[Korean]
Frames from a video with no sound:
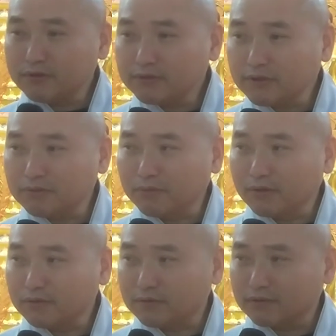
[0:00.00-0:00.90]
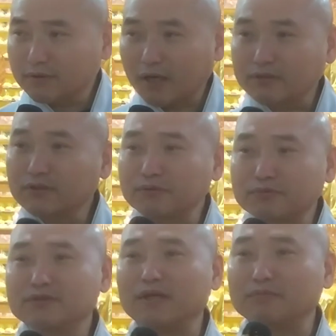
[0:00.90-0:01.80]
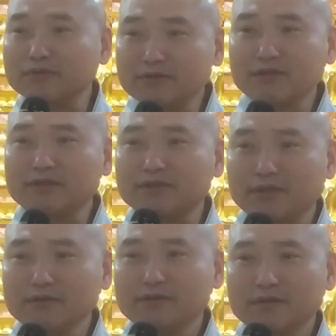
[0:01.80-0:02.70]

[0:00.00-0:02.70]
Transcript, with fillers: 일이 생기면 가정에 무슨 나쁜 일이 생기잖아요.